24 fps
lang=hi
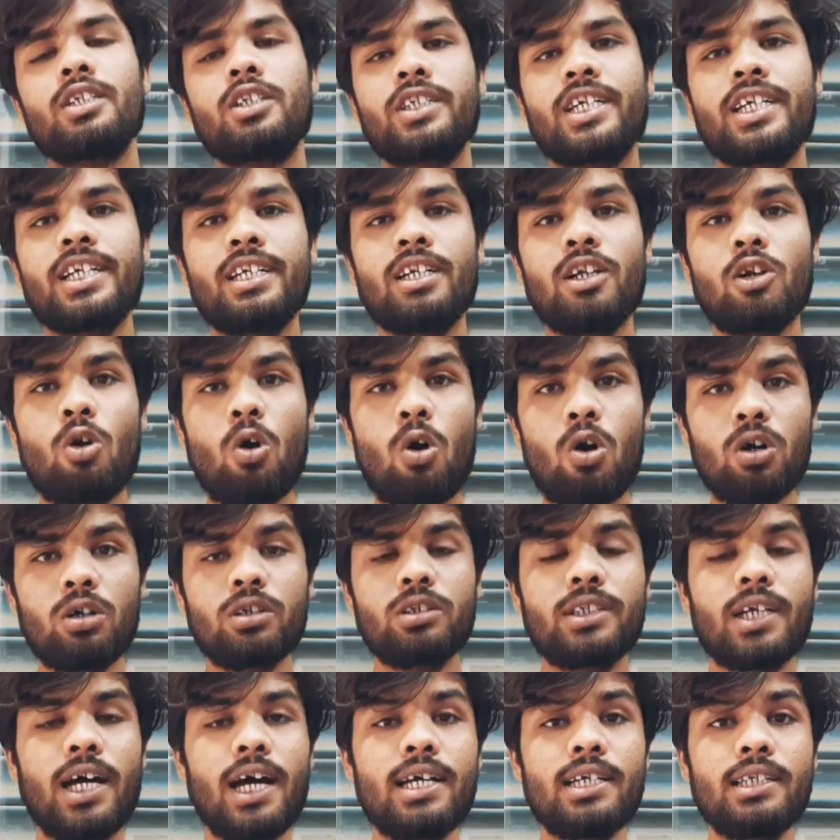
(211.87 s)
कि लॉन्ग
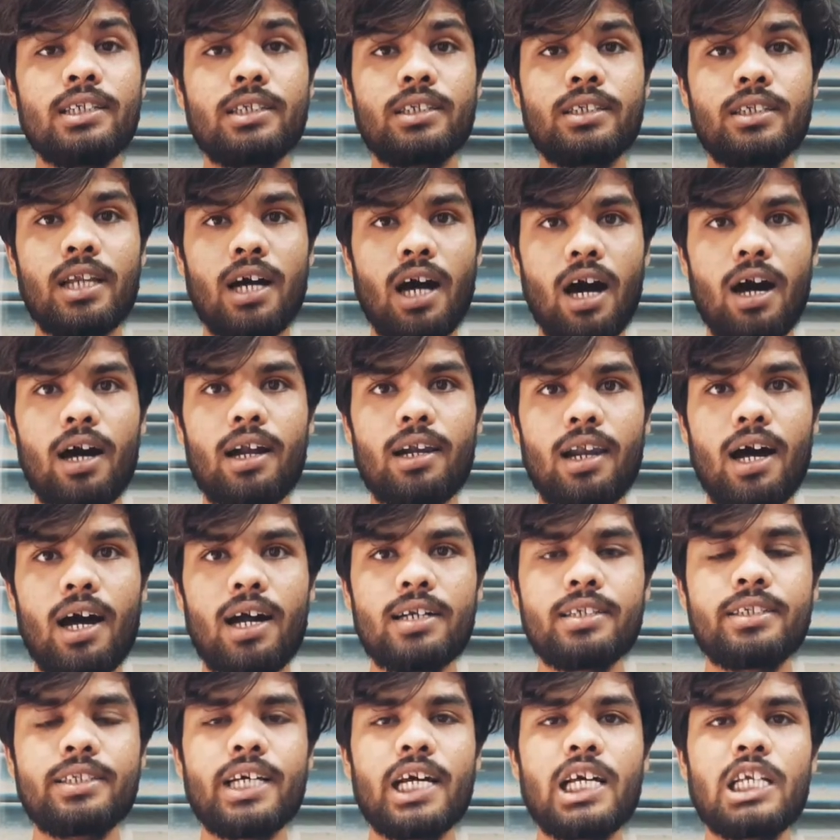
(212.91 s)
साइज
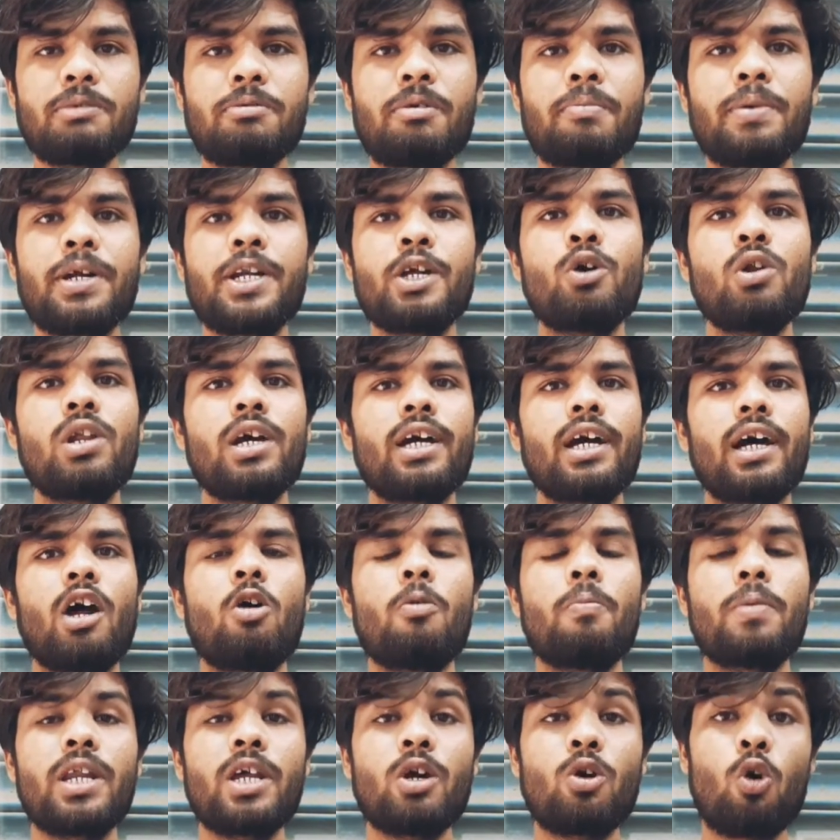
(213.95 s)
लार्ज साइज़ में वीडियो लेकर
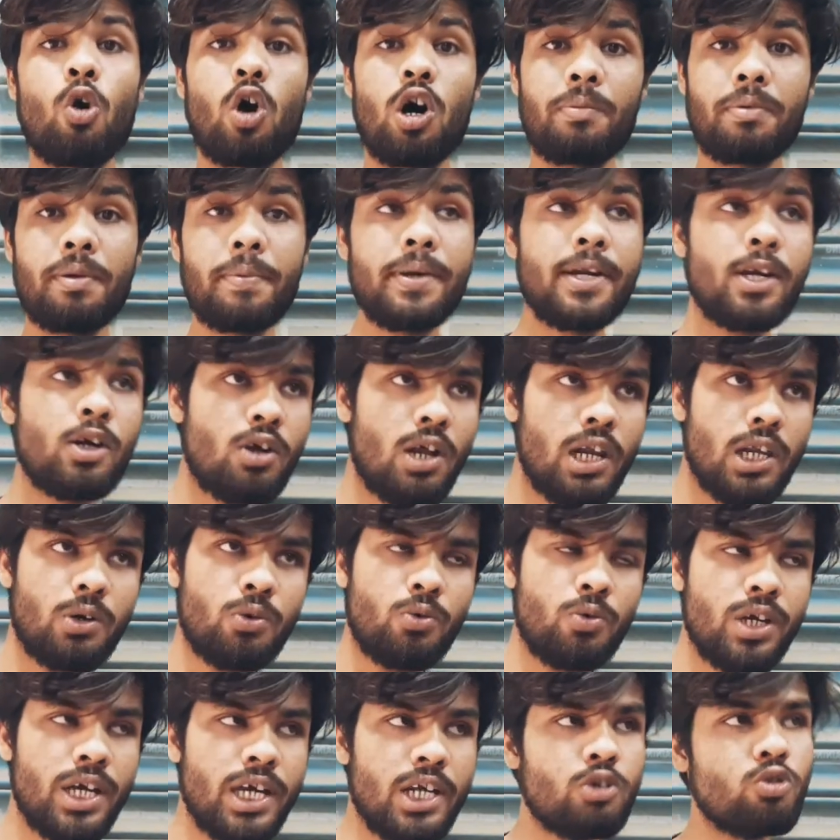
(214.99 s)
आओ मेरी और भी वीडियो डली
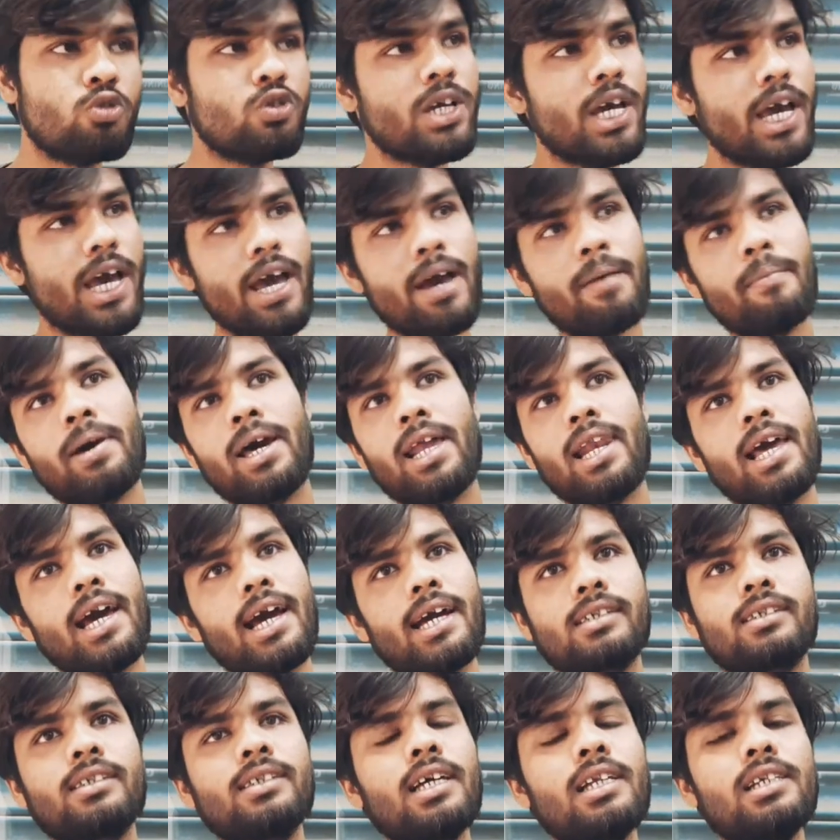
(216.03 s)
हुई है जो कि एम एल
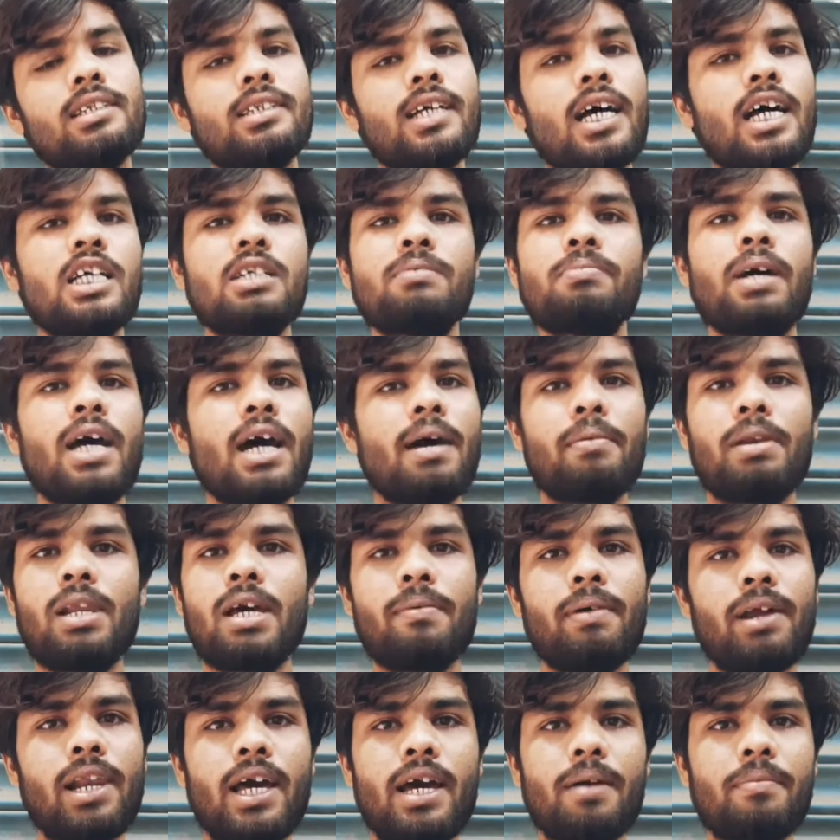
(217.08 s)
एक्सएल साइज़ में
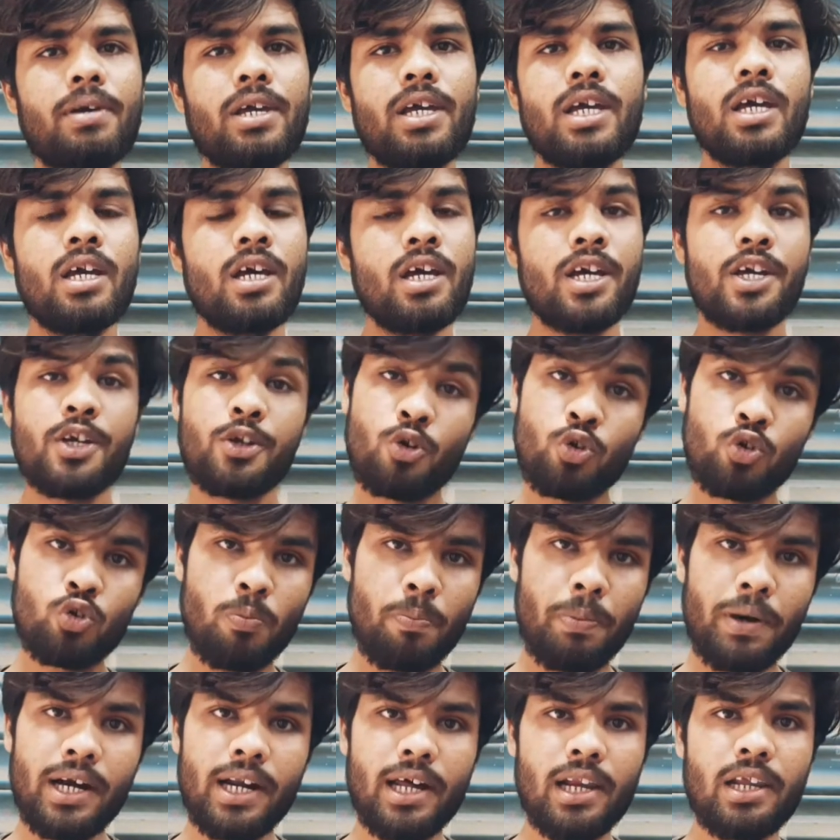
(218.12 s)
अवेलेबल हैं अभी यूट्यूब
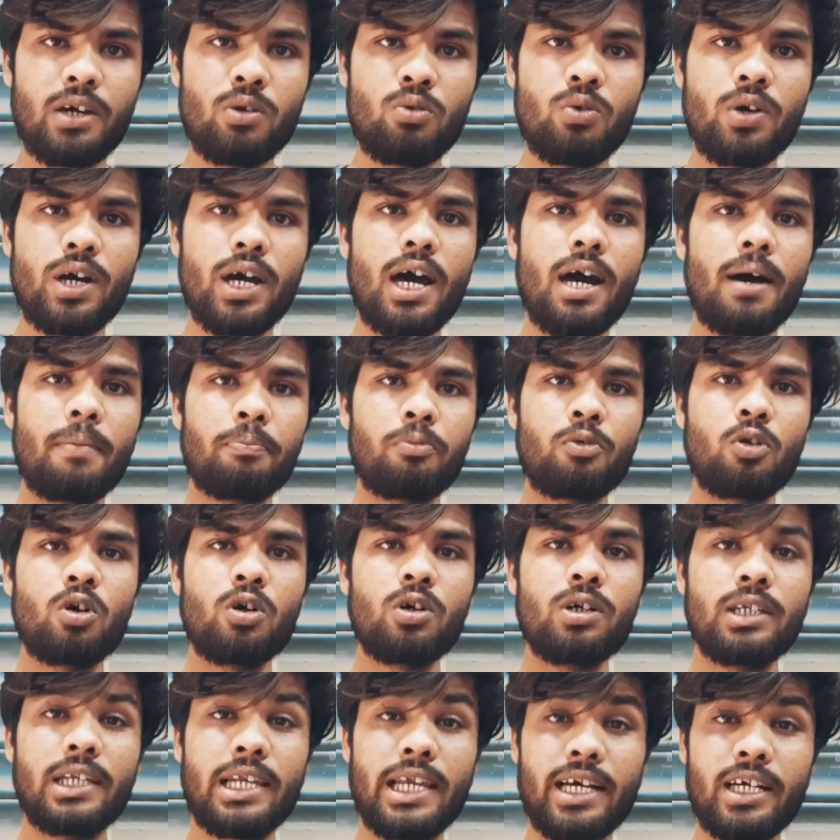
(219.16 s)
पर डले हुए हैं आपको
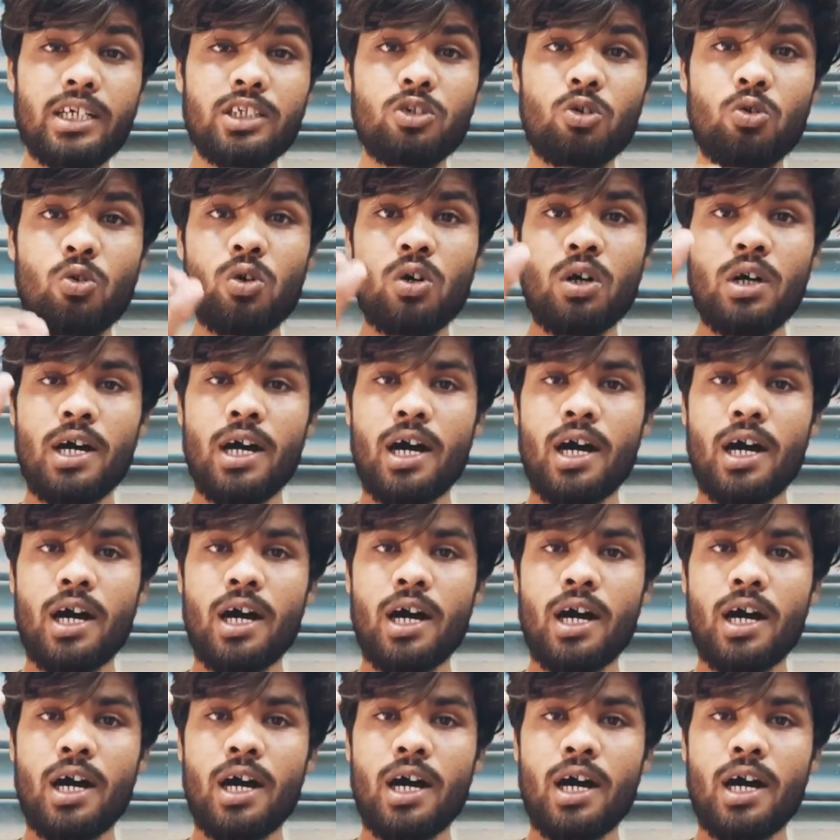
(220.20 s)
लिंक जो